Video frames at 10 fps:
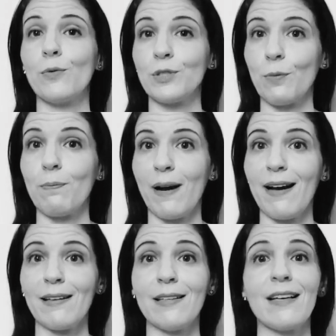O seu
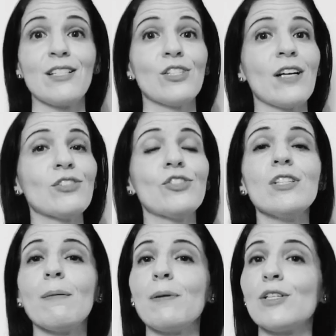pai já
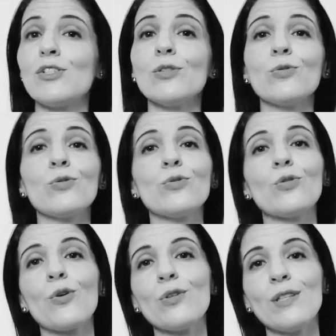tinha perdido
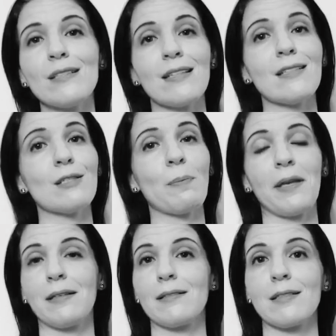todas as
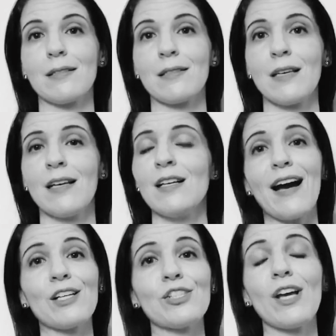esperanças
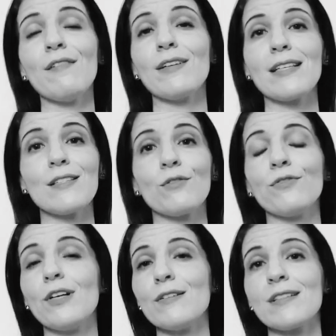achava que seu
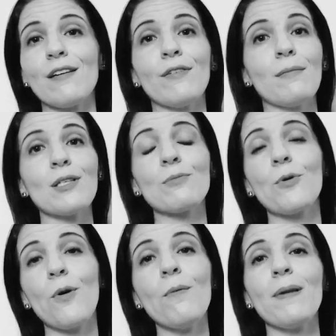filho estava
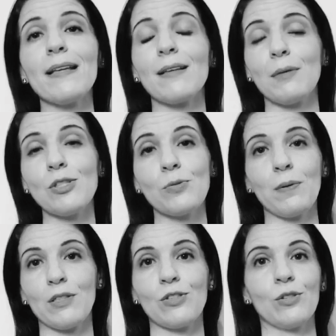mesmo completamente
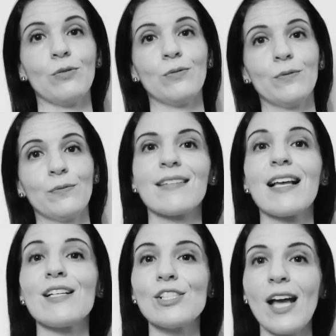perdido.
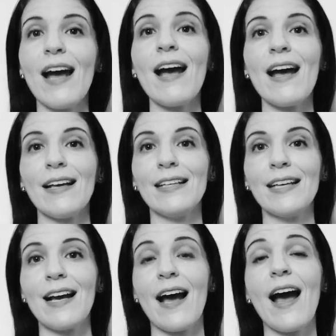Já a
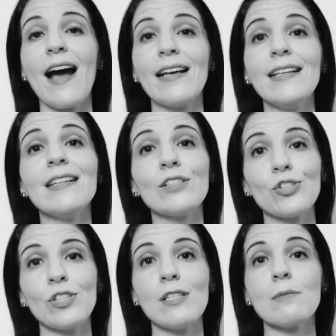rainha ainda
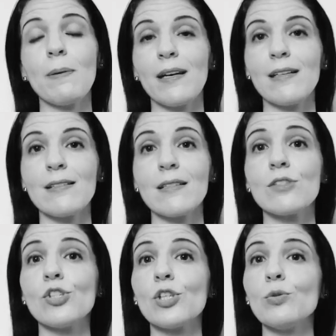tinha
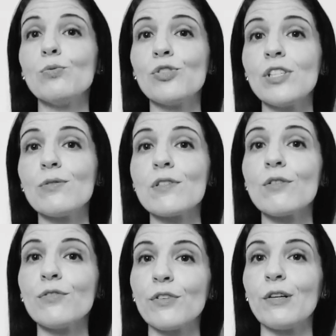esperanças de que um dia o
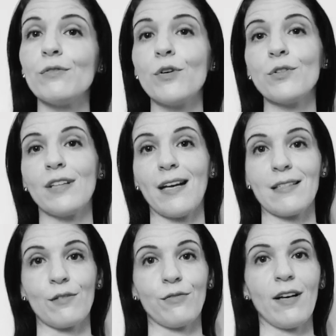seu filho
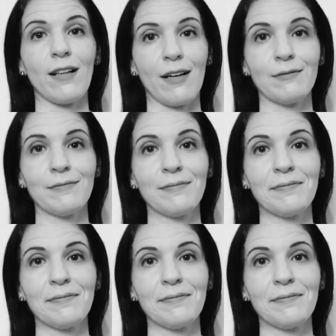voltasse a falar.